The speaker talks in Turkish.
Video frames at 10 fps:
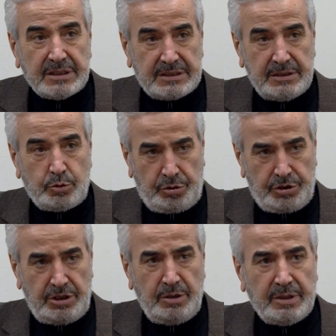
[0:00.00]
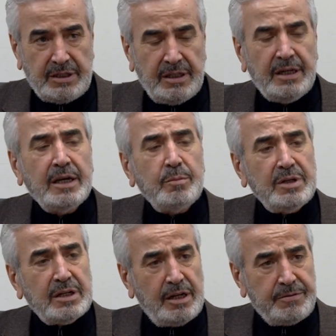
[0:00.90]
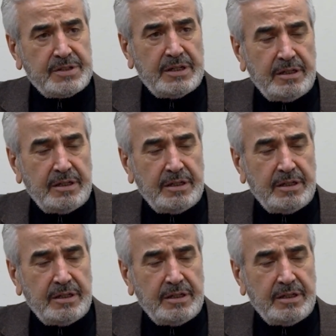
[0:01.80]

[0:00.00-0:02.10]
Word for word: Aslında çok ciddi manada bir nefs